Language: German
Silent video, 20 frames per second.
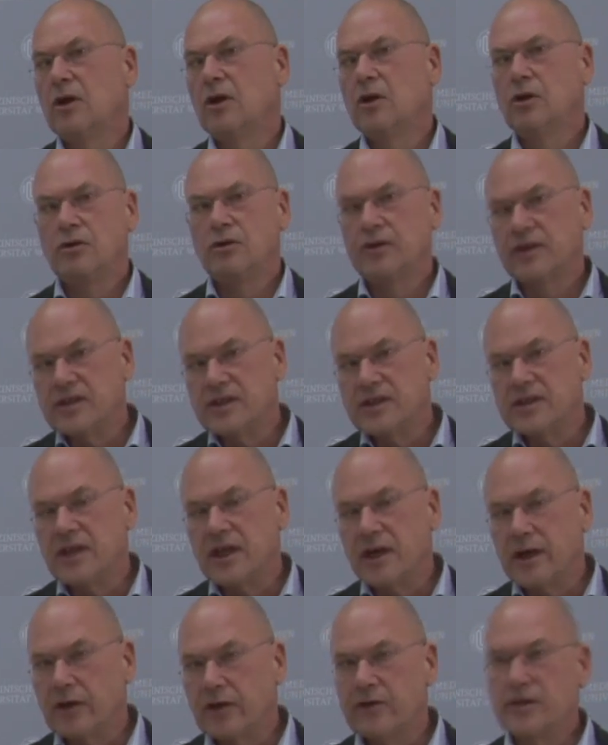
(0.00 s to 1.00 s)
Und das ist
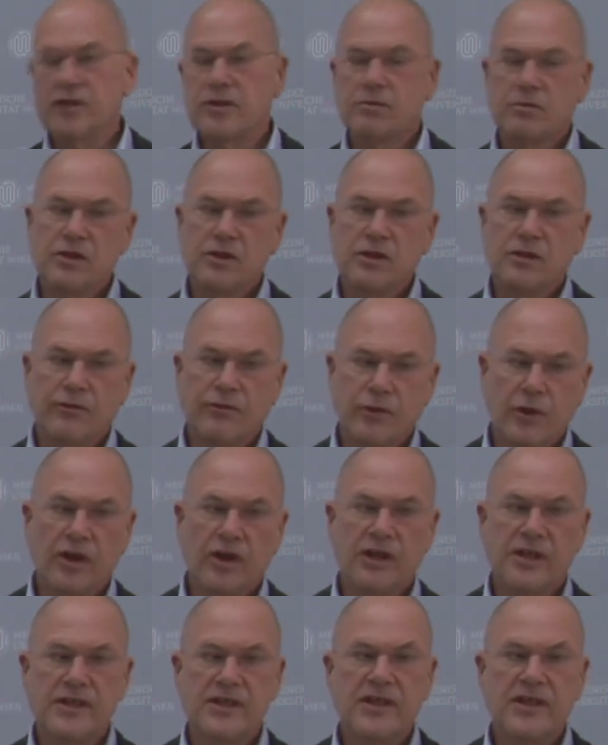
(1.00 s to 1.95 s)
genau das, was in früheren